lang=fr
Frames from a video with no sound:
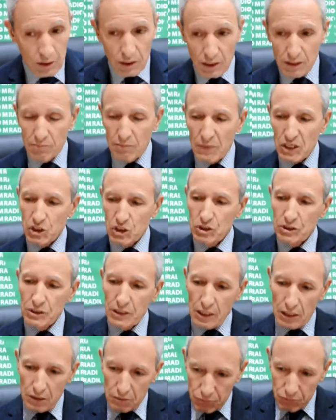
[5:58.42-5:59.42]

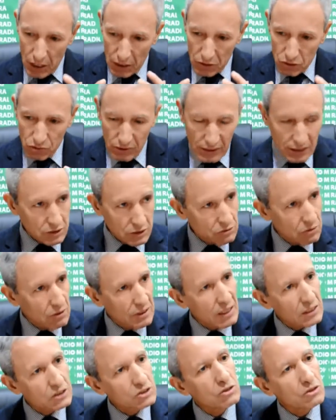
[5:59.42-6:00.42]
Imaginez un, seul instant
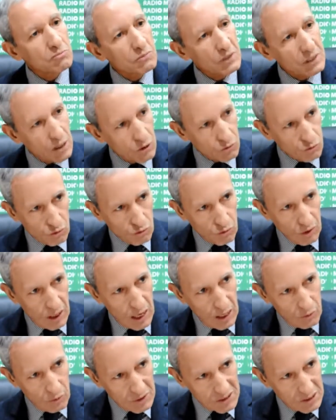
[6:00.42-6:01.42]
400 milliards d'euros.
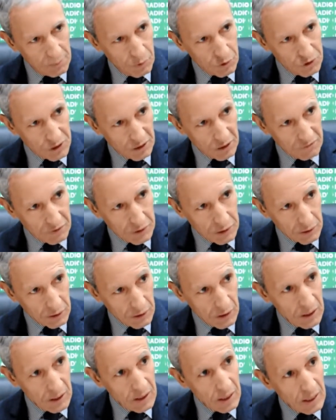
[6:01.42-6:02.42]
À quoi ça peut servir
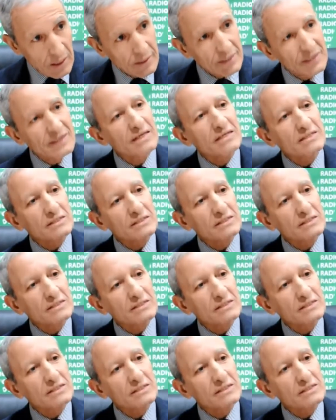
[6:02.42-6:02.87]
qui